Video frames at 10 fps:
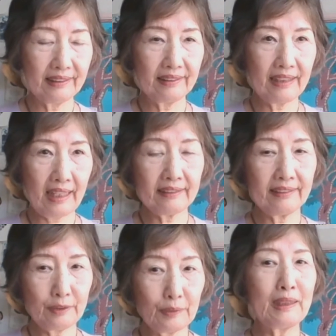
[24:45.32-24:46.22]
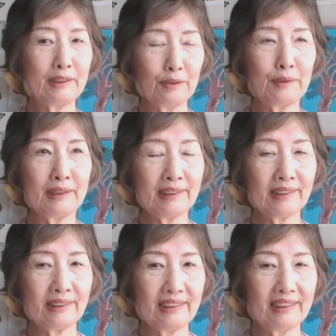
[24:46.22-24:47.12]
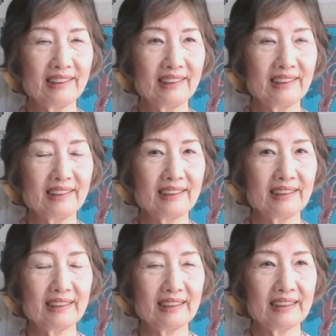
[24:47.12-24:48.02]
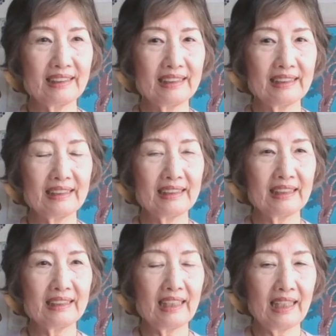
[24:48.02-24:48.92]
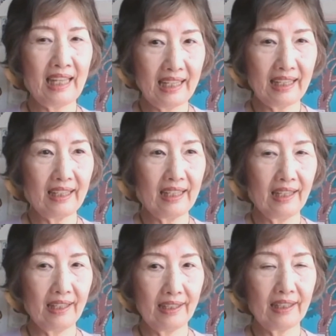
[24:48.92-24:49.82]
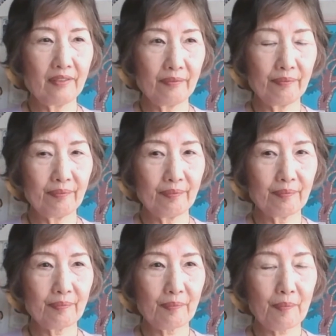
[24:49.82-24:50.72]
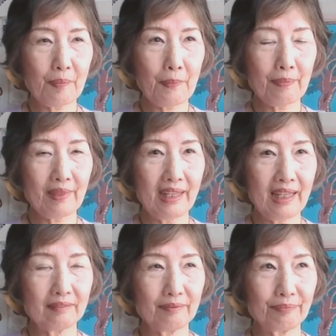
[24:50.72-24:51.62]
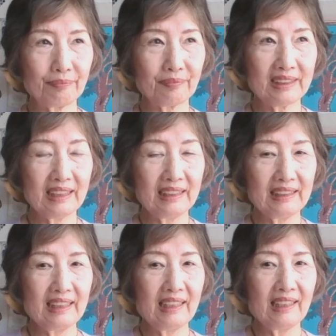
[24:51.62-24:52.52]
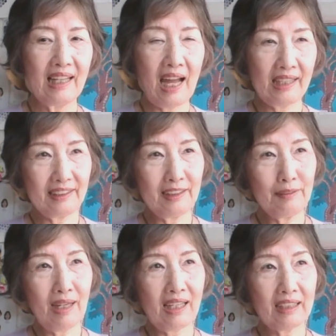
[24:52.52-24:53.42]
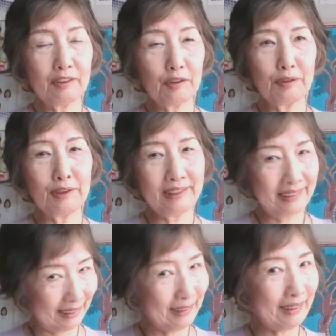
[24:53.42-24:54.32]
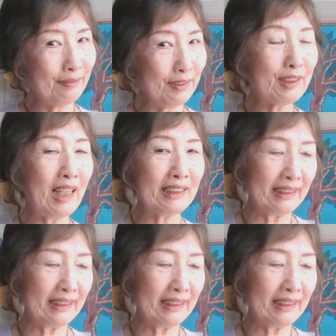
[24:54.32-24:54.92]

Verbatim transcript: 介護事業者、医療従事者もやってる中で外出支援も結構ヒヤヒヤだと思うので、まあ、もうちょい、今、難